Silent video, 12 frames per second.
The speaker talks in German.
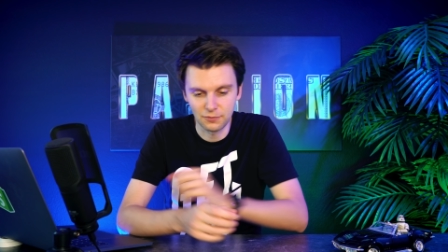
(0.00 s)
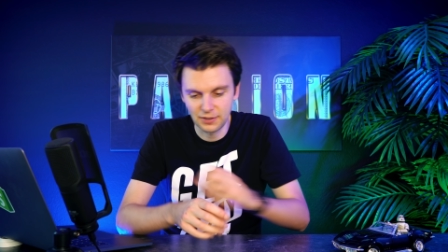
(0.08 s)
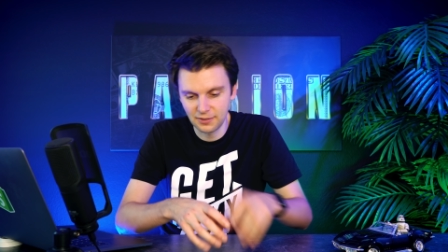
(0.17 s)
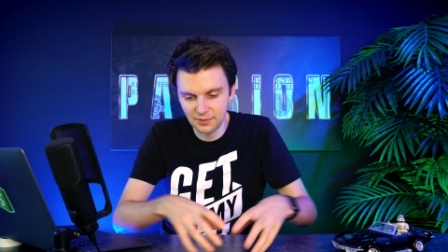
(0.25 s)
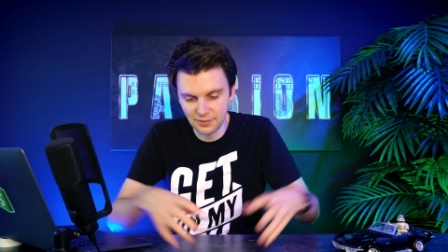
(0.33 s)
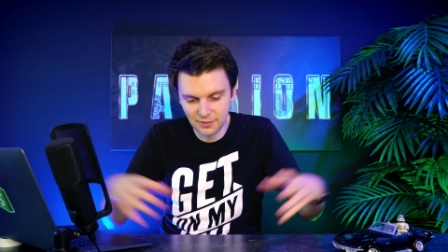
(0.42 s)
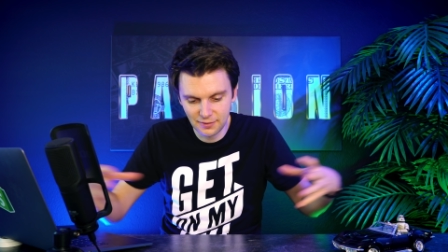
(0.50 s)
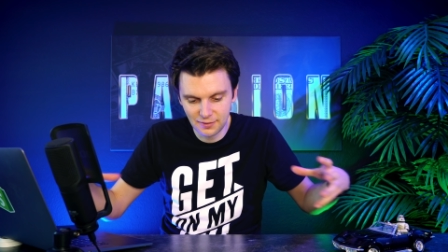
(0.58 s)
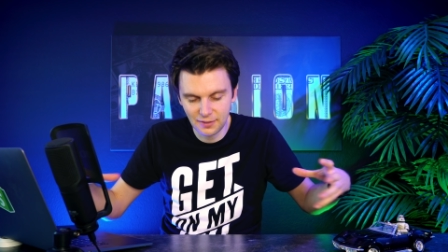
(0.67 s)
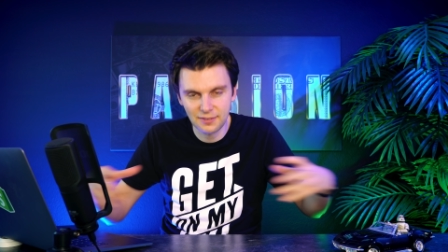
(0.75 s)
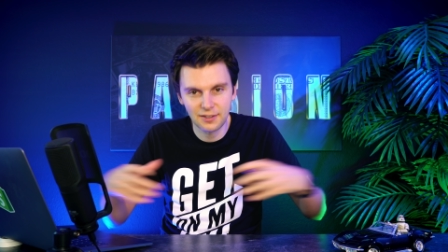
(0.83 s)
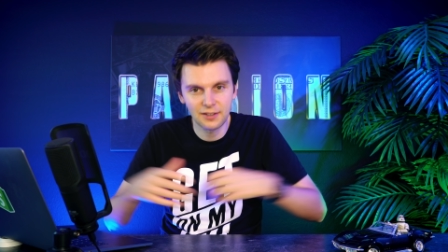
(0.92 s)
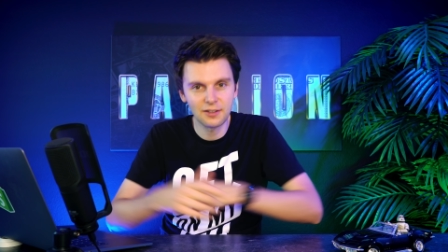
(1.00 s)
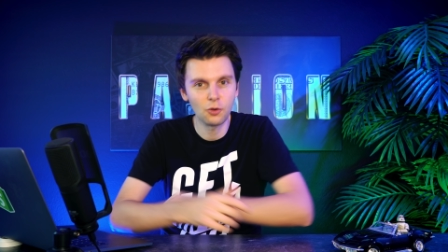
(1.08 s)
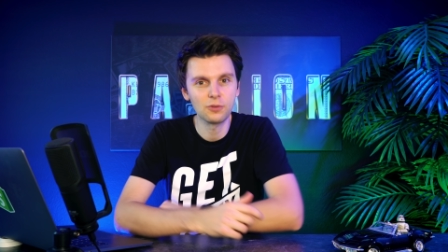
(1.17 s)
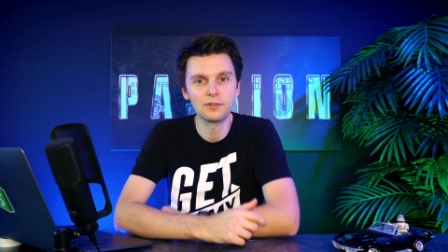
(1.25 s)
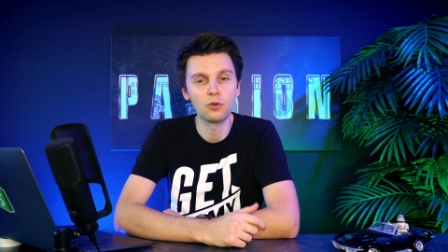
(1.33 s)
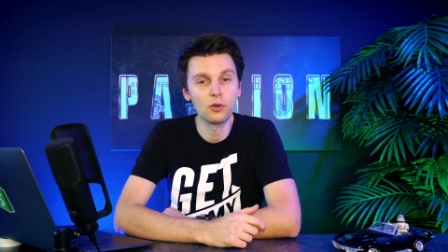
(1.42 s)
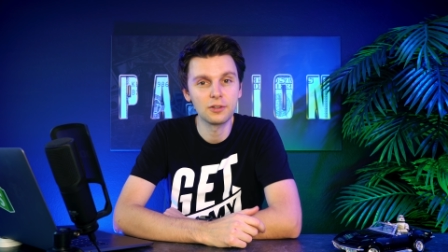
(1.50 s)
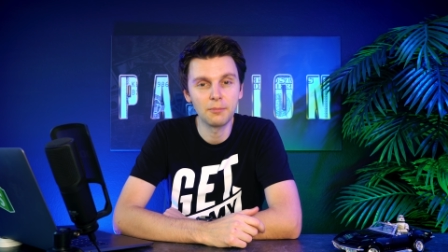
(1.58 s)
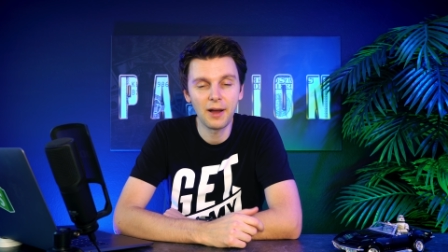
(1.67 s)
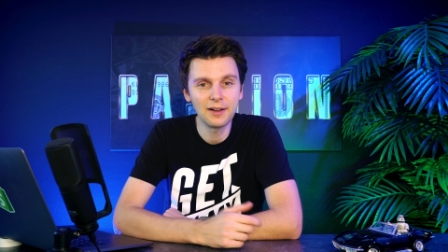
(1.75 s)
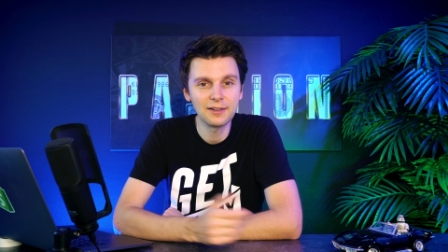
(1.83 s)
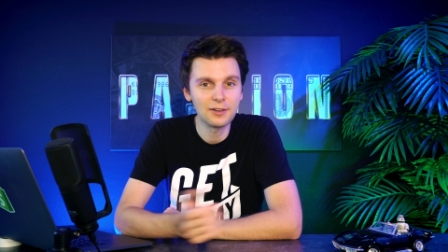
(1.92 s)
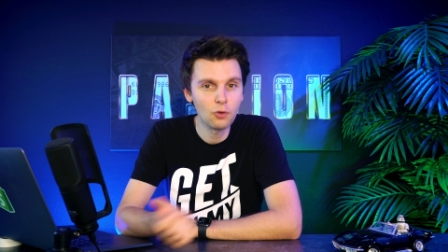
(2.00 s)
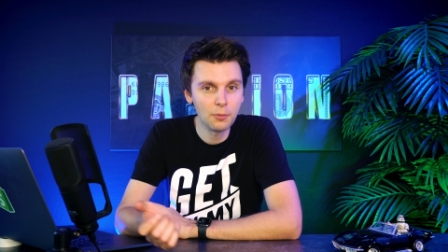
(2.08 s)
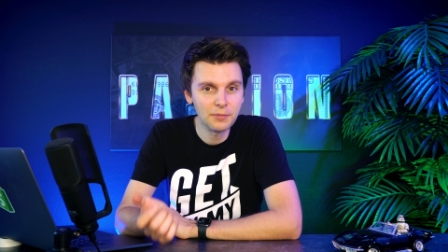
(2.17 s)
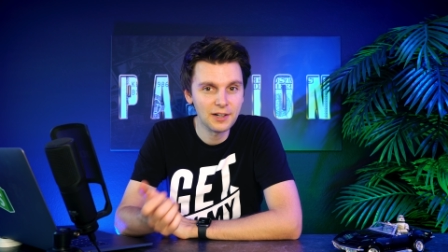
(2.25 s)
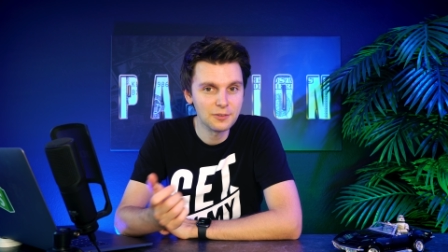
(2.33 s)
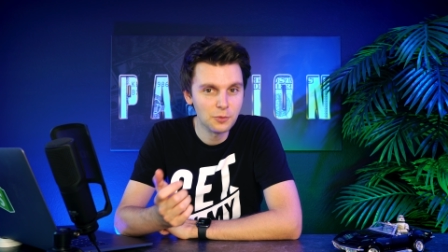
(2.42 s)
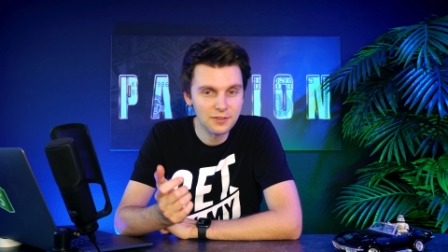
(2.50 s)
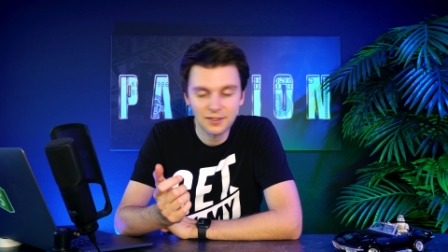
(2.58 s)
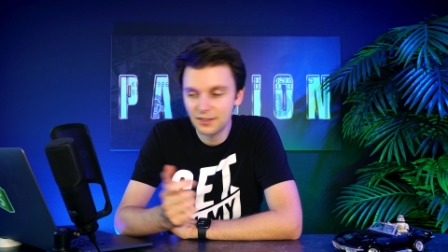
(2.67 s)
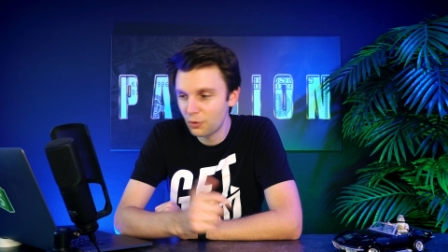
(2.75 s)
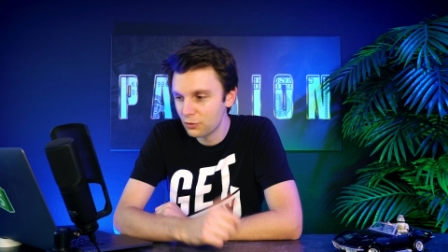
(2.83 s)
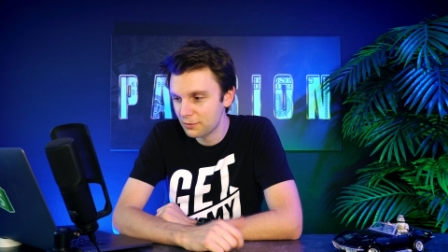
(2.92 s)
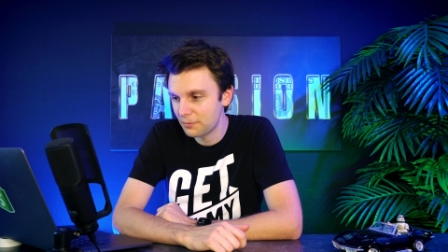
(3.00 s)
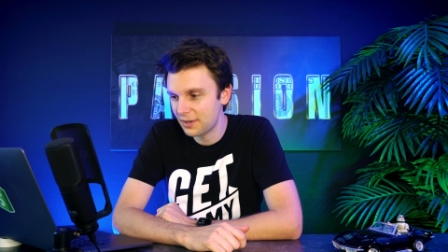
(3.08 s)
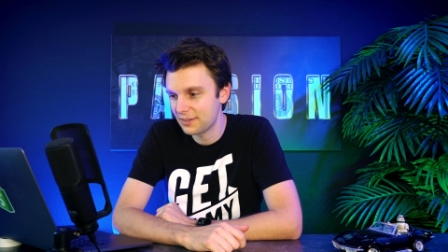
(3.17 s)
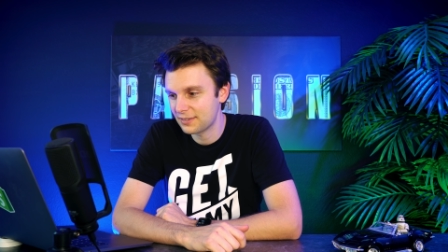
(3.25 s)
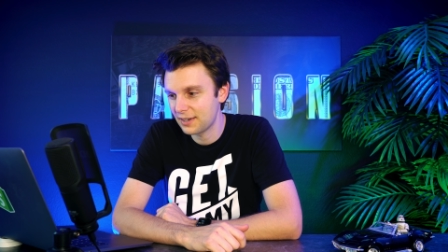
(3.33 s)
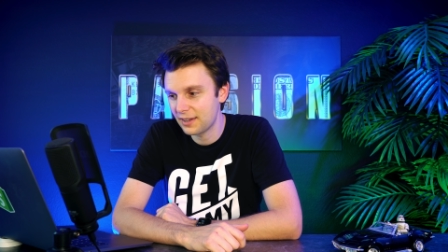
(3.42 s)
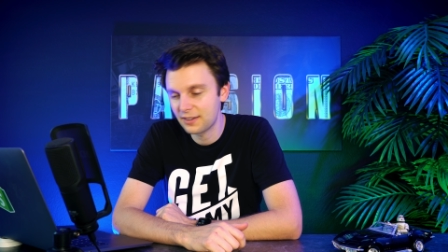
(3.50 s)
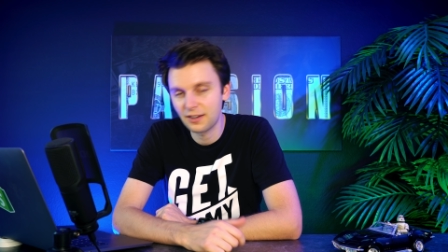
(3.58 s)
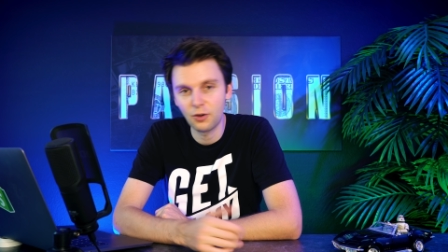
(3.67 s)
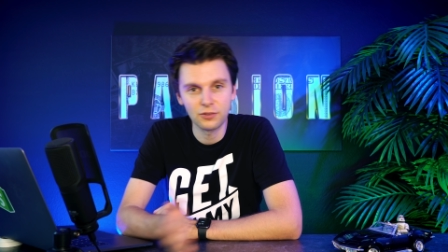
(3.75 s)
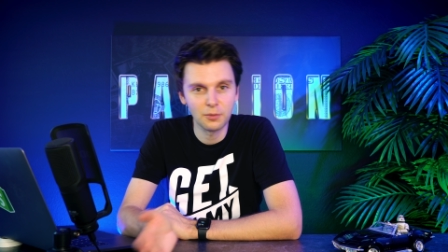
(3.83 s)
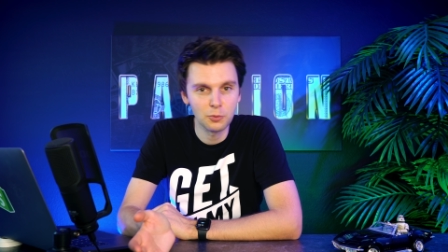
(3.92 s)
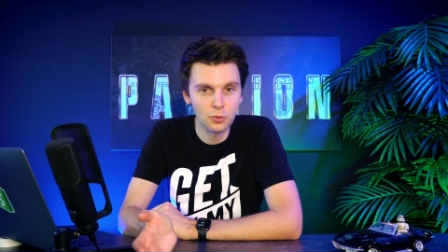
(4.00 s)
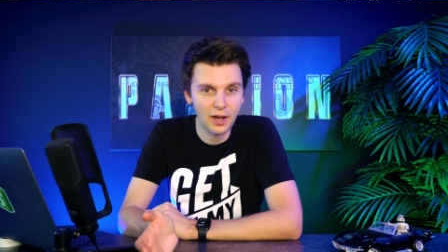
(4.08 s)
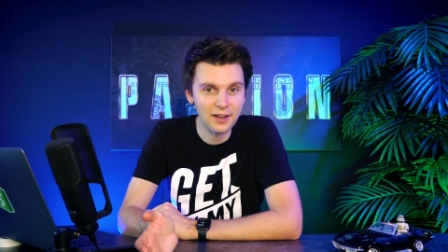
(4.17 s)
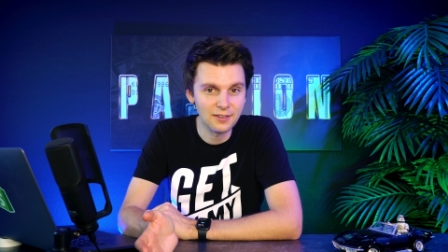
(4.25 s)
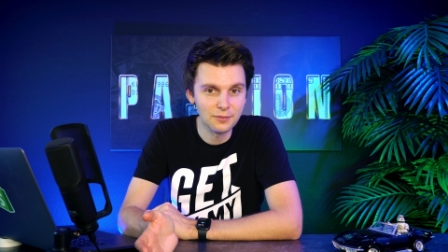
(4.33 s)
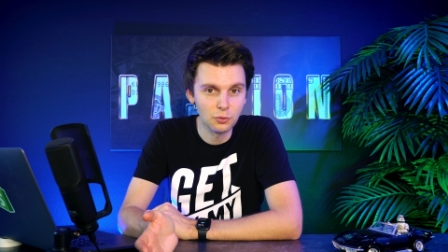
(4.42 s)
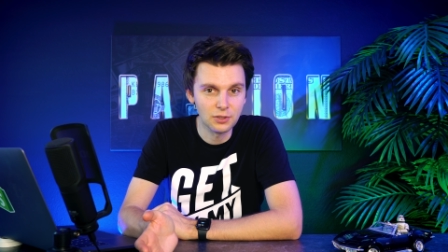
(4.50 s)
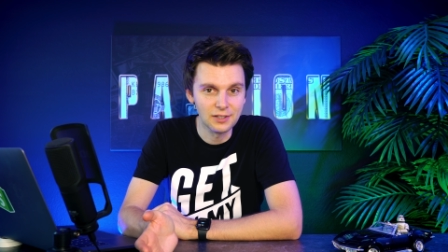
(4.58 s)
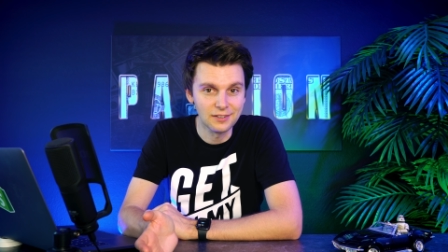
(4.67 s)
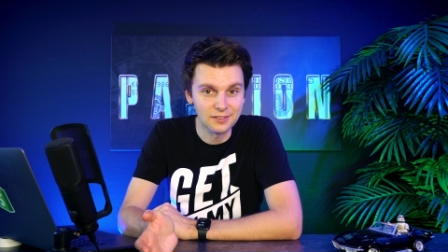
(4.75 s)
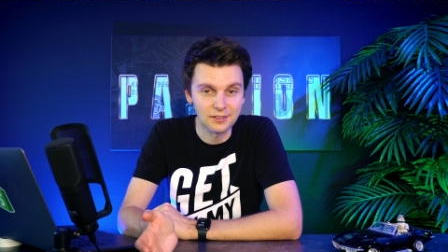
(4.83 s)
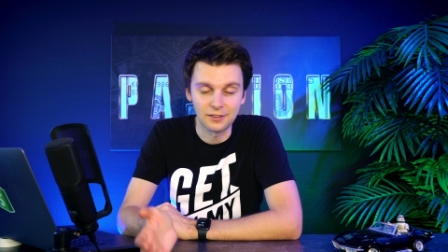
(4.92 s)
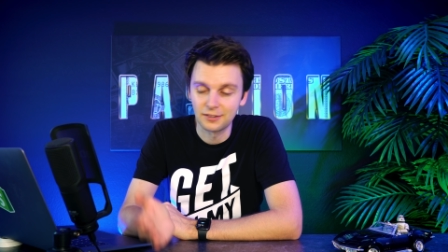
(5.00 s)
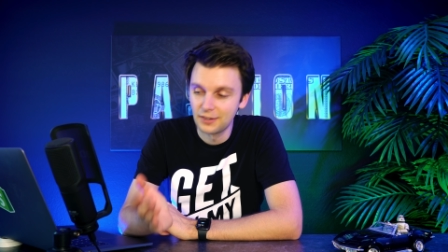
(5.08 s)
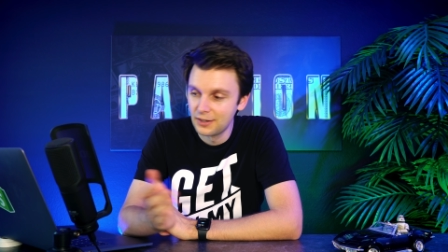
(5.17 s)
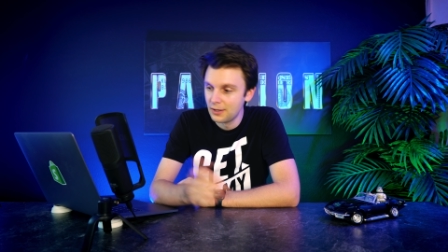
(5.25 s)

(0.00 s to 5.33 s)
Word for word: So, und wenn das dann 10.000 Leute machen, dann kommt halt nur 10.000 Mal das gleiche raus, aber nur eins wird gelistet.